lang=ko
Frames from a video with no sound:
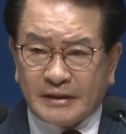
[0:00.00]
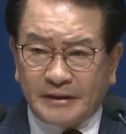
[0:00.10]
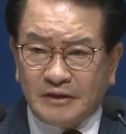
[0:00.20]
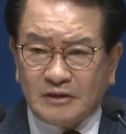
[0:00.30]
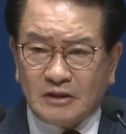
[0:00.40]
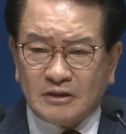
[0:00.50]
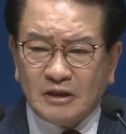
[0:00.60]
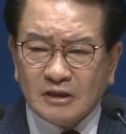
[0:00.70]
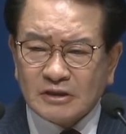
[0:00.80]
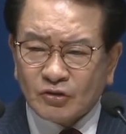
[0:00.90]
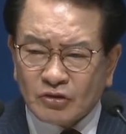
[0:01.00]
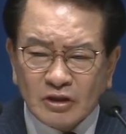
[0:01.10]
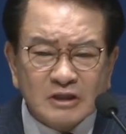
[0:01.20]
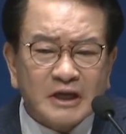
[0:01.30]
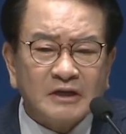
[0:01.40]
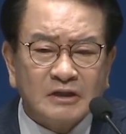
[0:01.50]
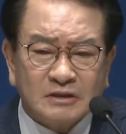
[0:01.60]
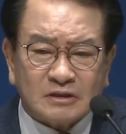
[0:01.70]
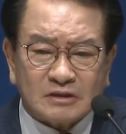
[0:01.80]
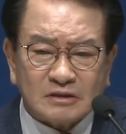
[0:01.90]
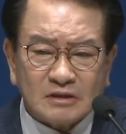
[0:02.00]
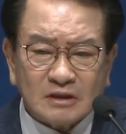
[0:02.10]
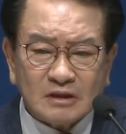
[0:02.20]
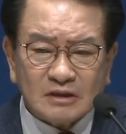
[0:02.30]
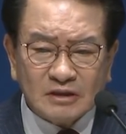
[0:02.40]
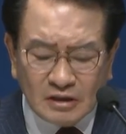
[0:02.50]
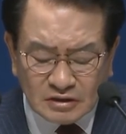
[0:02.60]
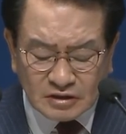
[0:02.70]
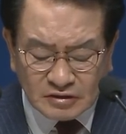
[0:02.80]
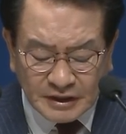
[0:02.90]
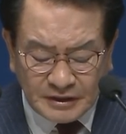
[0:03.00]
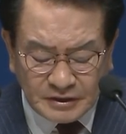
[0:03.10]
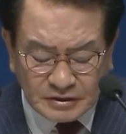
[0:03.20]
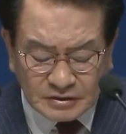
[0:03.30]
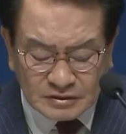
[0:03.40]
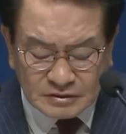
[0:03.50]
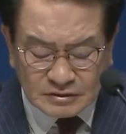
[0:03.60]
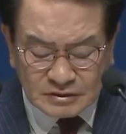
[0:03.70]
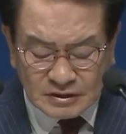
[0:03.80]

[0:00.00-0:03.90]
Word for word: 깨어있는, 영적으로 늘 깨어있는, 영적 깨어있는.